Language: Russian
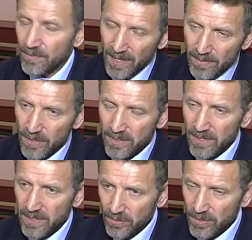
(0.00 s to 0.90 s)
Кефаль может
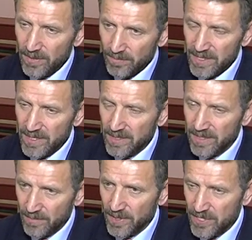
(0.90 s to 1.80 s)
тоже
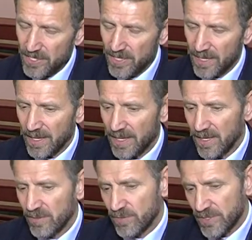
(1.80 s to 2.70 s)
постичь, постичь
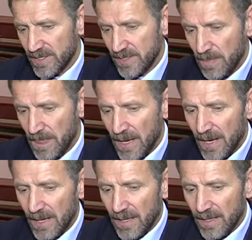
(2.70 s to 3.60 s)
такая участь.
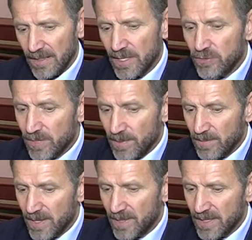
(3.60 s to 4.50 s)
Э, следующая
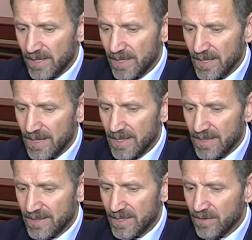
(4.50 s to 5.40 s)
проблема – это
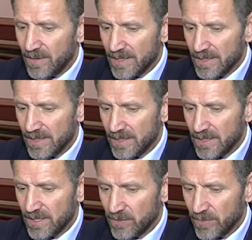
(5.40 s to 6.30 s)
захват
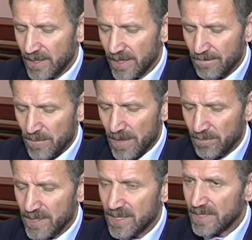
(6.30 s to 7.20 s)
территории
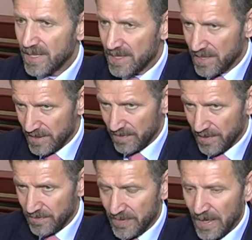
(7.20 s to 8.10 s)
под
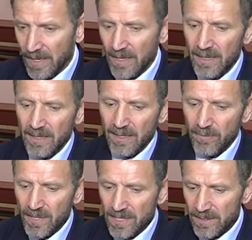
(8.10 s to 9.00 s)
строительство.
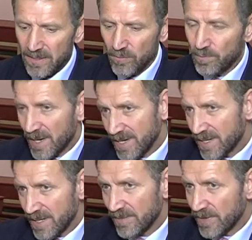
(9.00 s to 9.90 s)
Э, у нас у
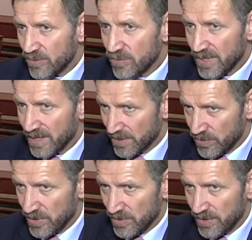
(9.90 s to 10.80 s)
парка воруют
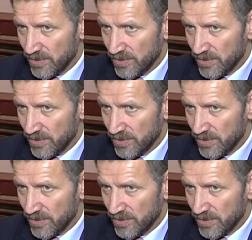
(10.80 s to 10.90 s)
акваторию.